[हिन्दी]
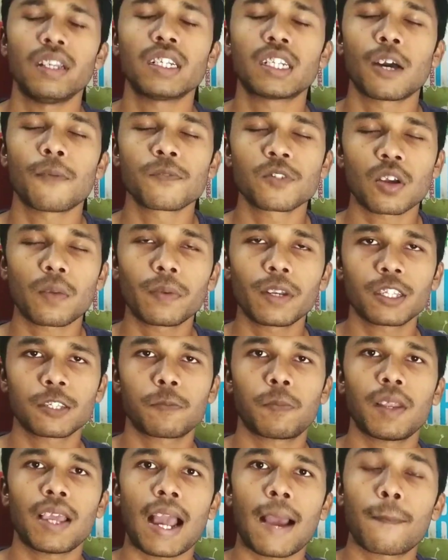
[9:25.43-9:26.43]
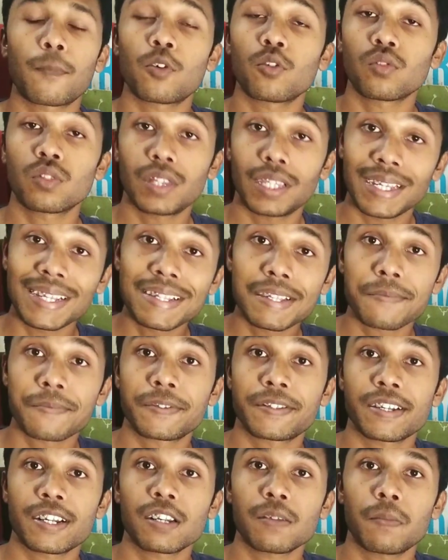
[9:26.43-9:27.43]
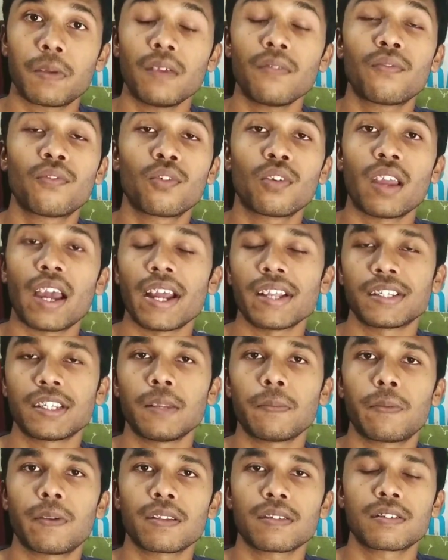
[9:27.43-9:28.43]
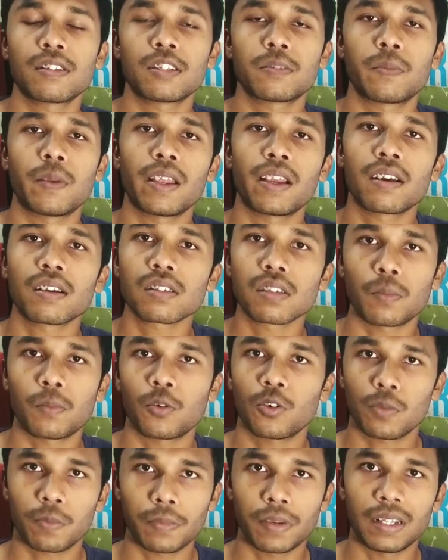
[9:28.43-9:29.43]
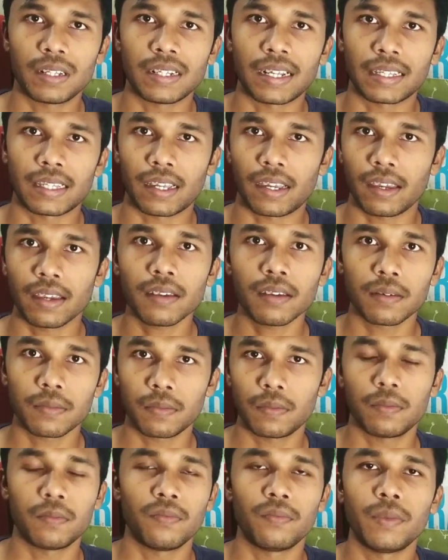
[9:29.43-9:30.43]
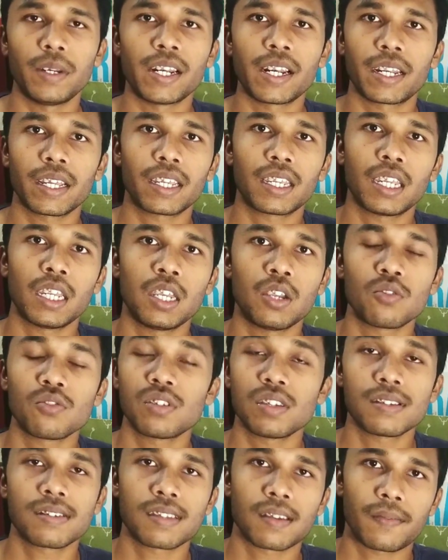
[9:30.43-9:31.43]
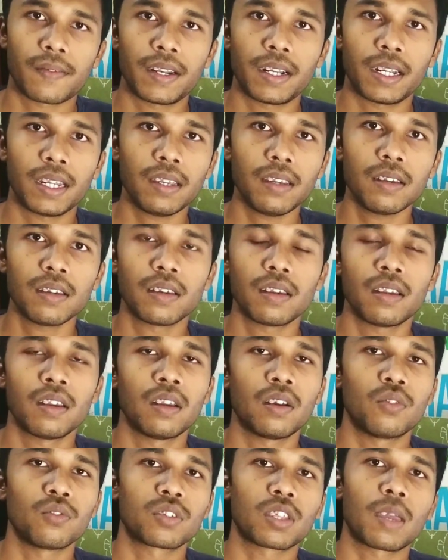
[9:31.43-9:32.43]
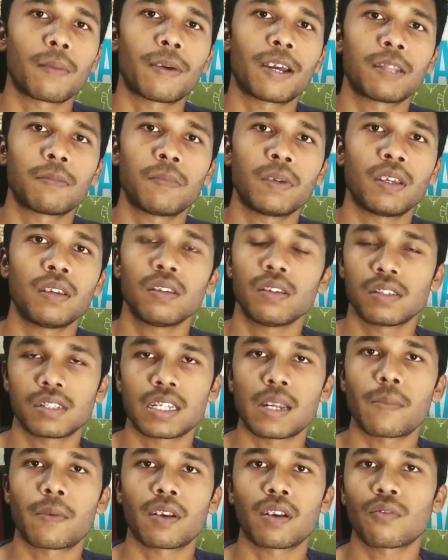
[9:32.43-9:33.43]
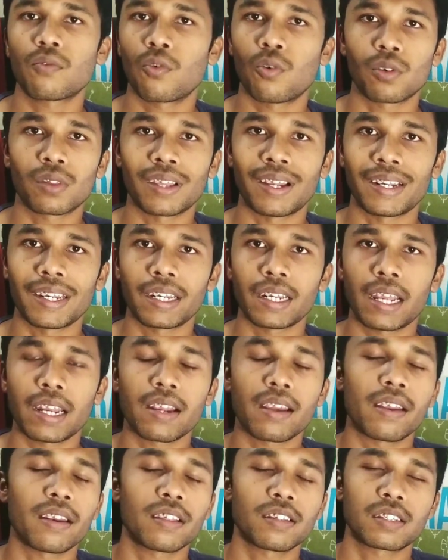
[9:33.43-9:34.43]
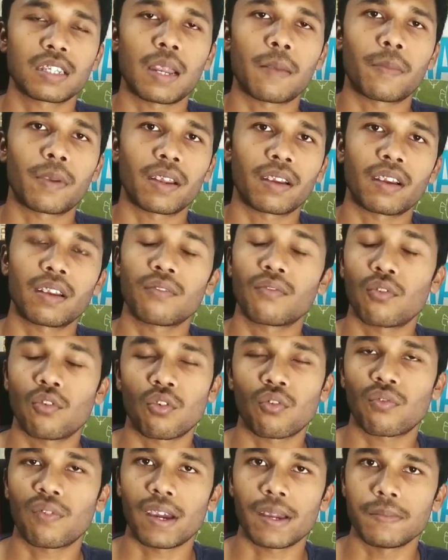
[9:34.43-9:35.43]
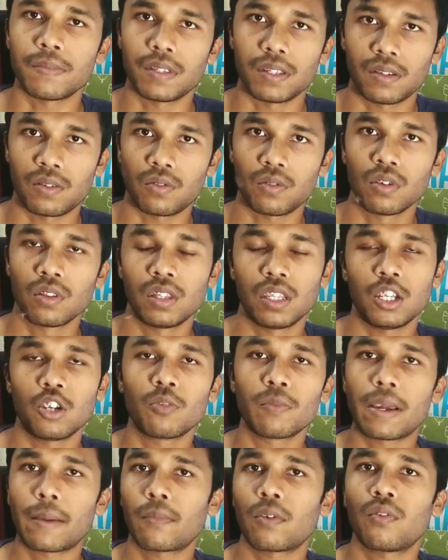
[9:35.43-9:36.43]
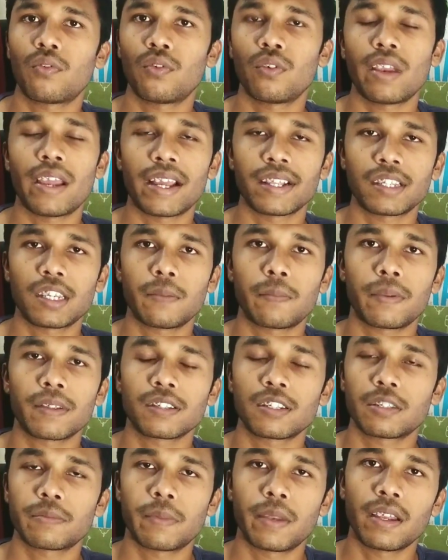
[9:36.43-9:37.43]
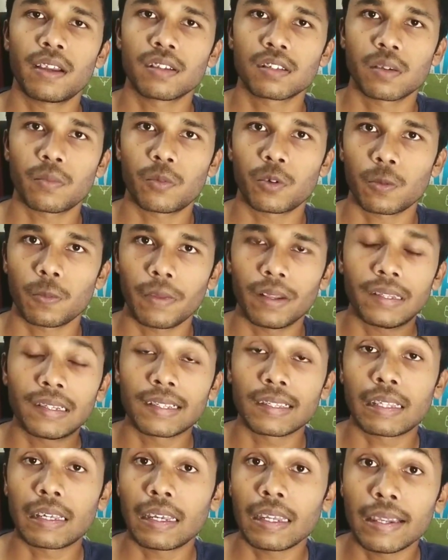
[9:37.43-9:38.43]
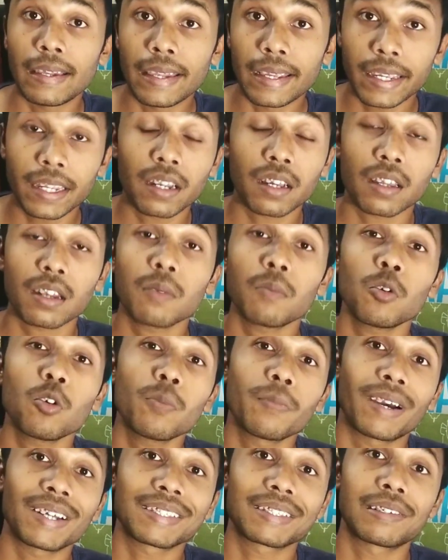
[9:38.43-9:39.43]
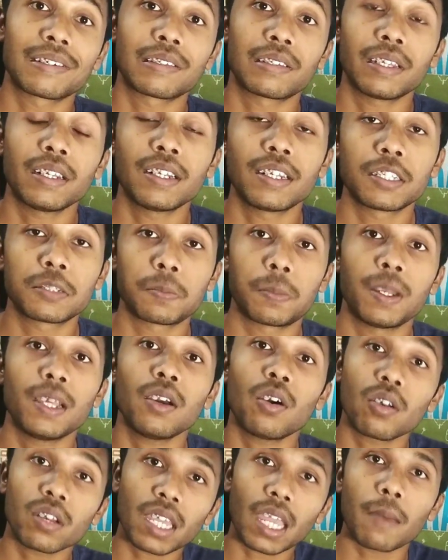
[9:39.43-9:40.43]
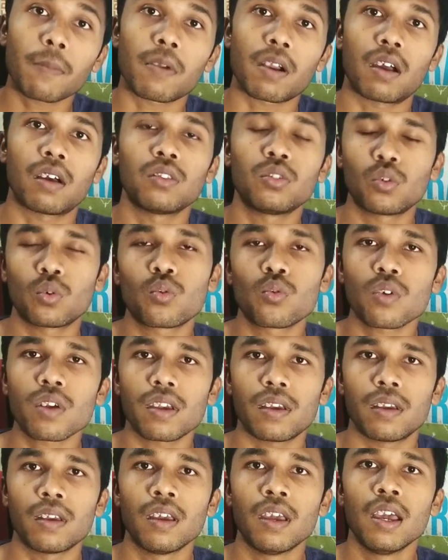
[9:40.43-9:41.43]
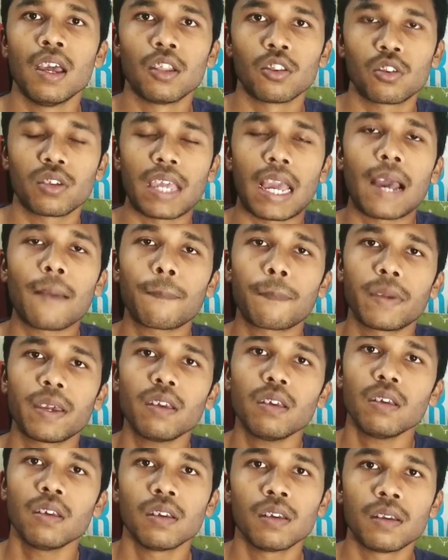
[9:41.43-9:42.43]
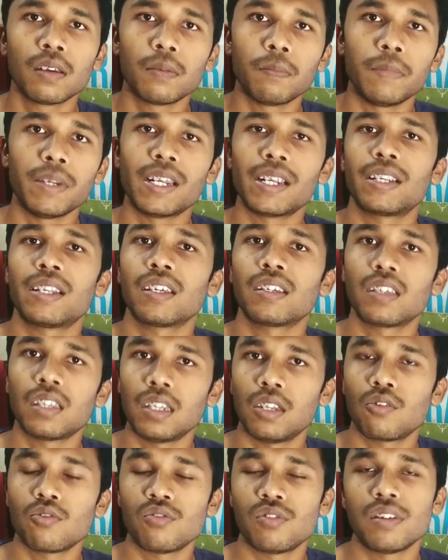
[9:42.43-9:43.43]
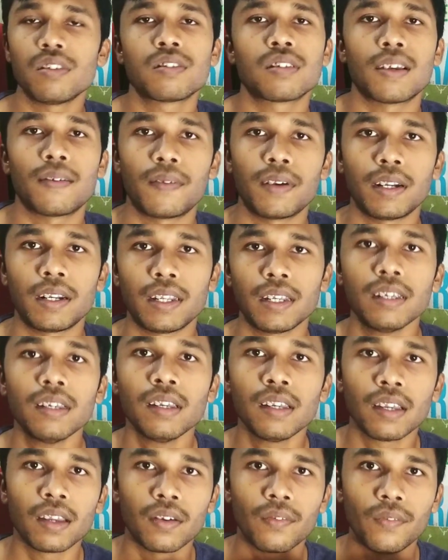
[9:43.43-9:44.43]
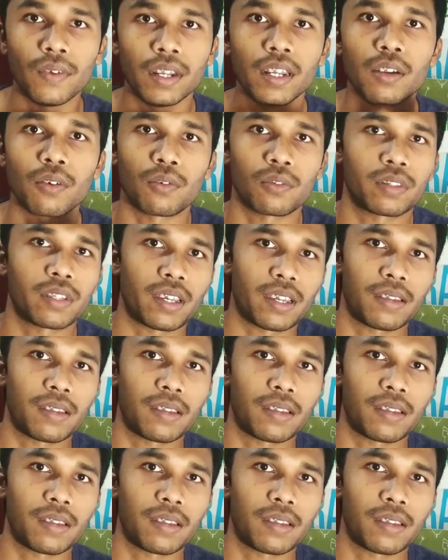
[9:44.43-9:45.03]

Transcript: इन टर्म्स ऑफ डिस्प्ले आपको तीन चिपसेट में फुल एच प्लस डिस्प्ले का सपोर्ट मिल जाता है टेक हिलियो जी सेवेंटी उसके बाद में स्नैपड्रैगन 439 एंड स्नैपड्रैगन 450 तीनों में आपको फुल एच प्लस डिस्प्ले का सपोर्ट मिल जाता है लेकिन अगर हम लोग बात करते हैं डिस्प्ले और कैमरा दोनों के तो यहाँ पे टेक हिलियो जी सेवेंटी विनर होता